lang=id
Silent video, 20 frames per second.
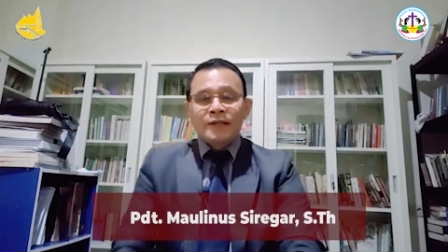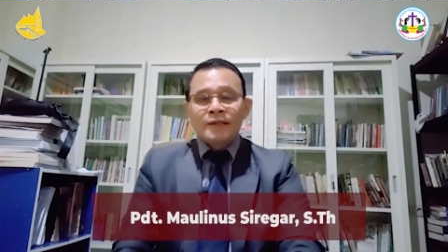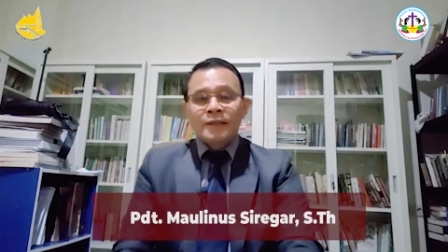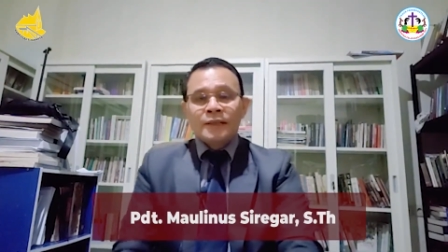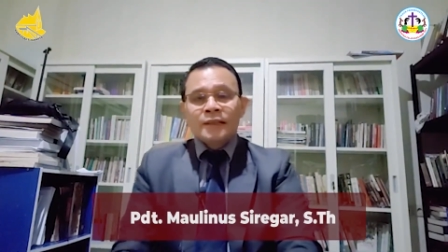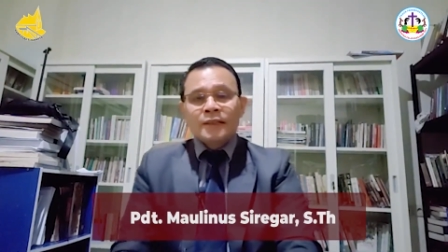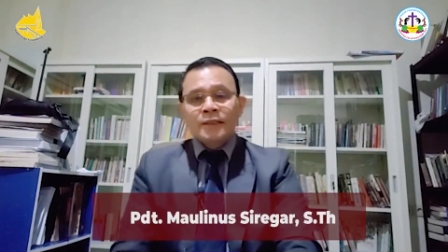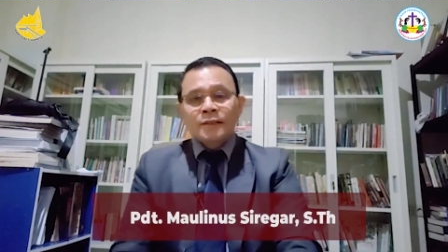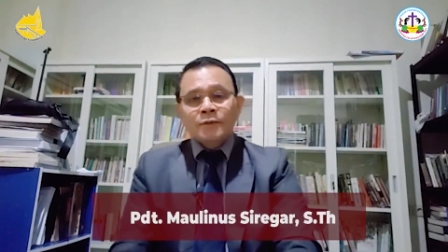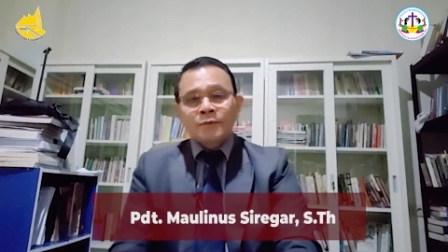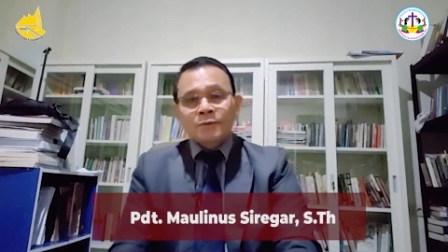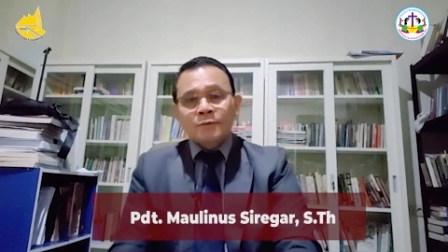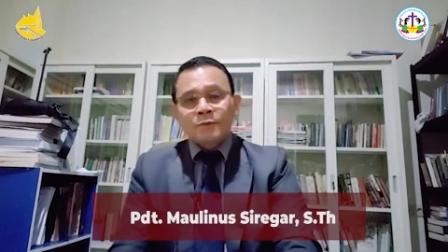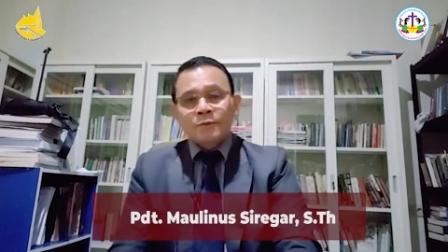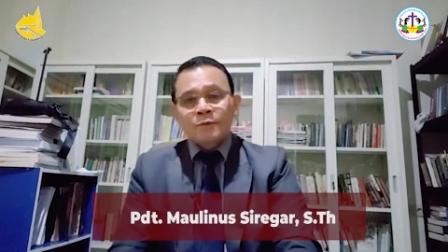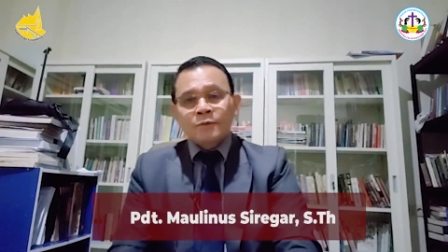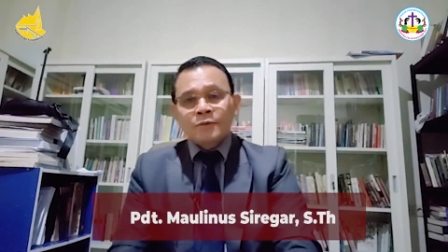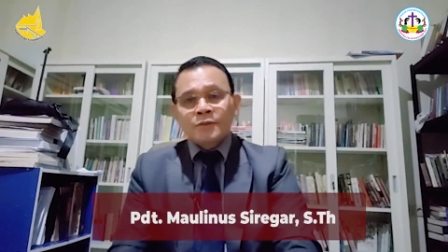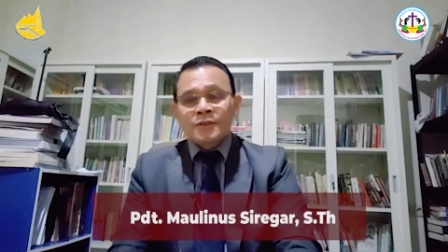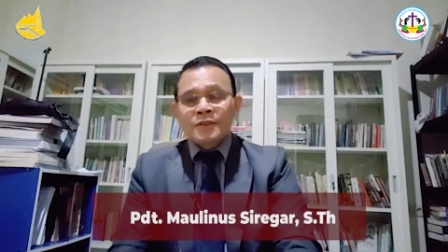kita
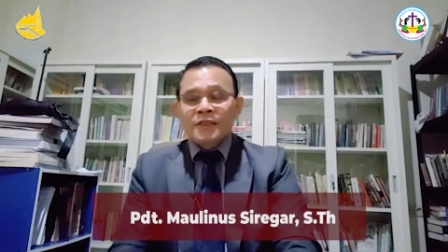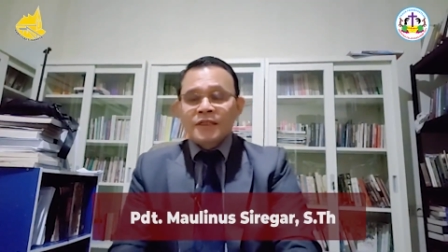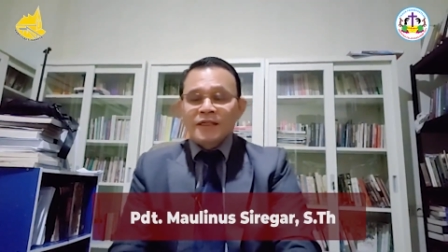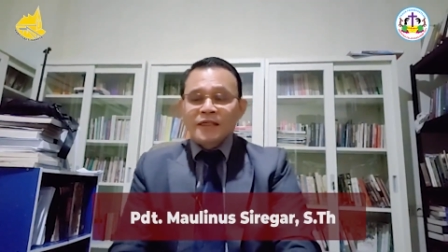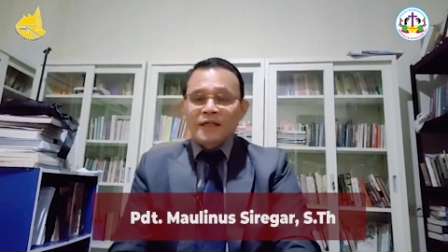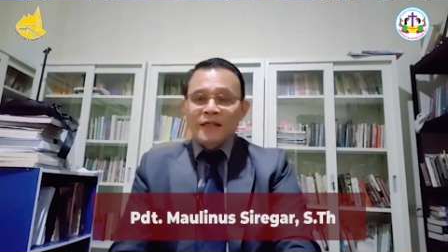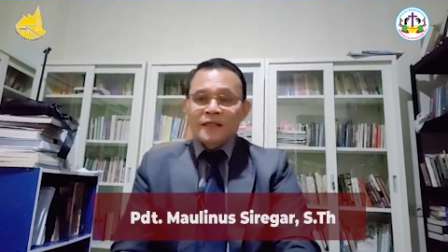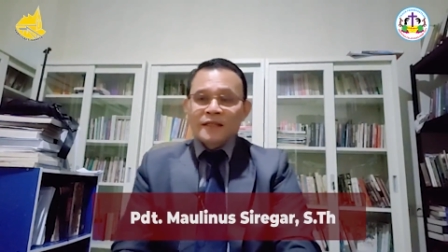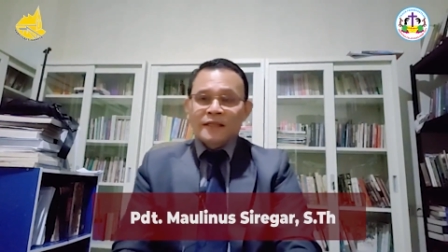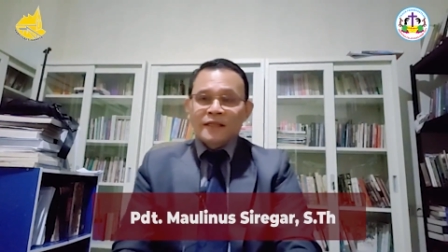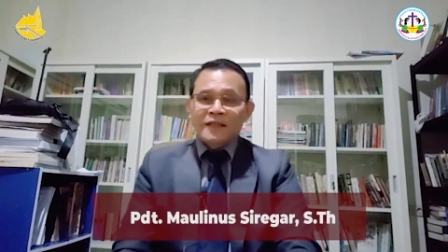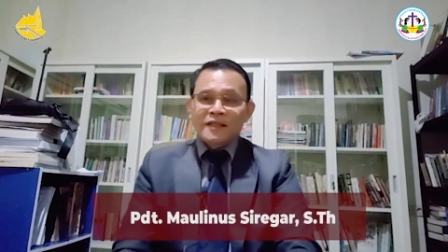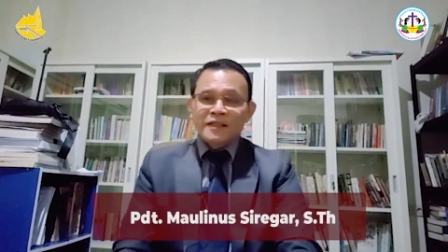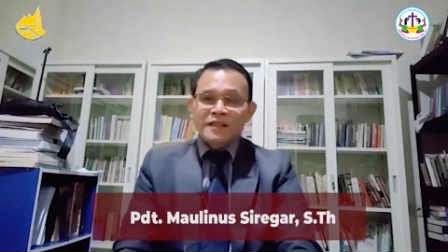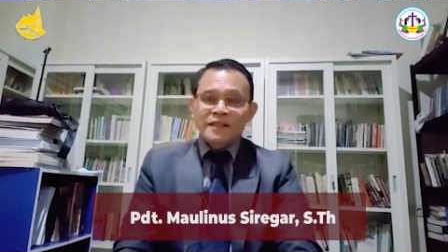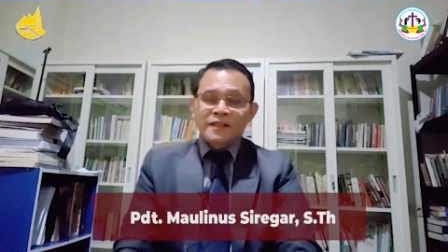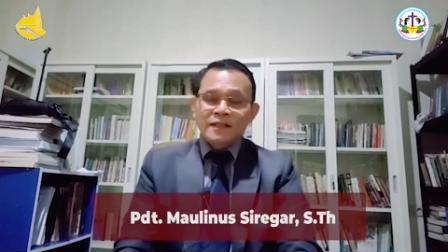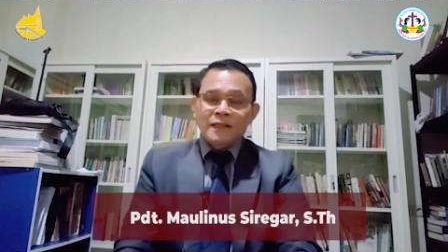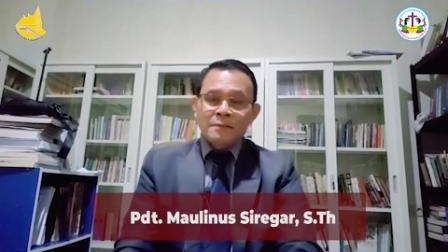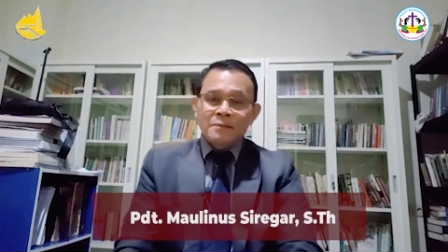terus diingatkan
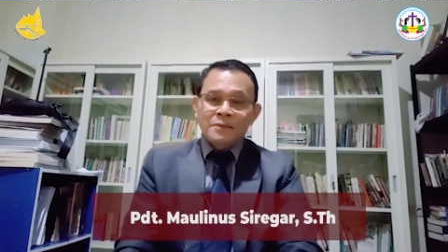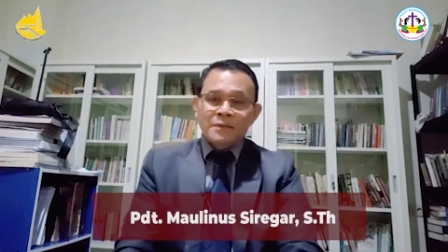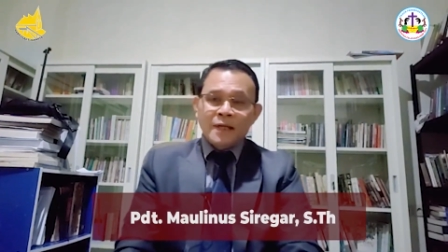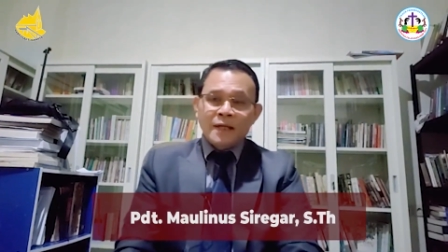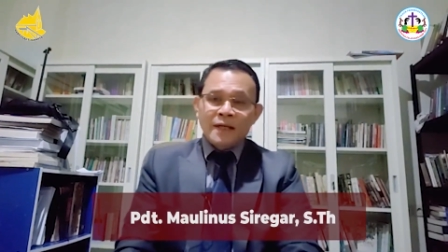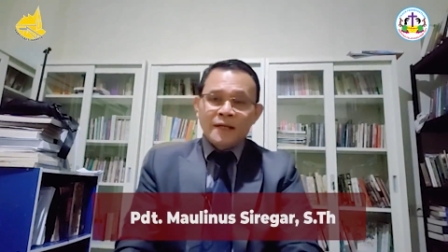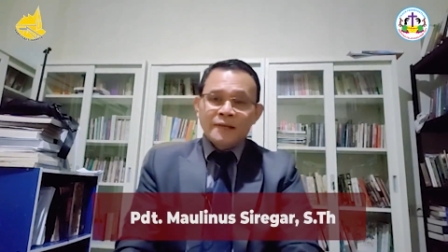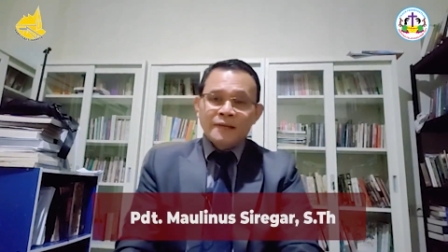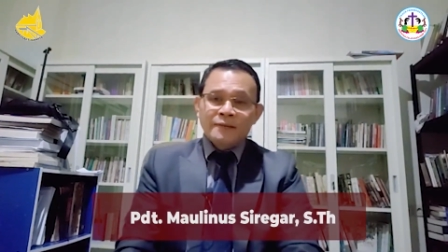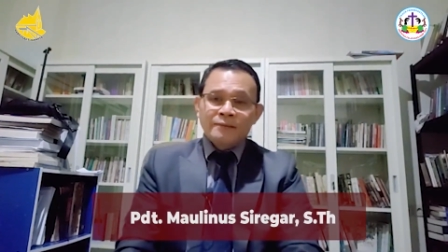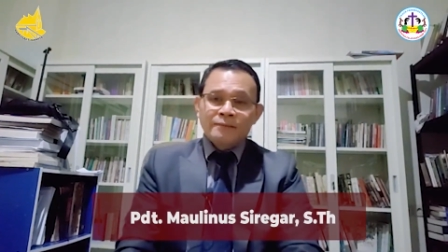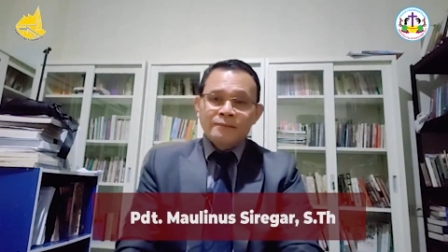setiap saat